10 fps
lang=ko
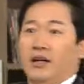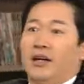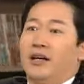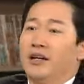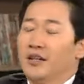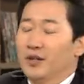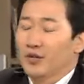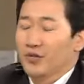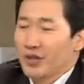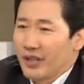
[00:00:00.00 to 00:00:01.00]
예.
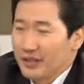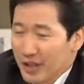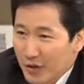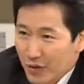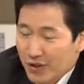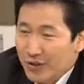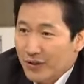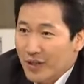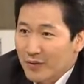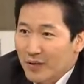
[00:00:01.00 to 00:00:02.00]
취재 응해
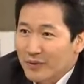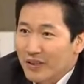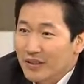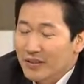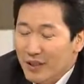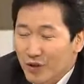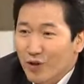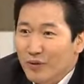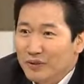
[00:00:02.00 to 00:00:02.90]
주셔서 감사합니다. 책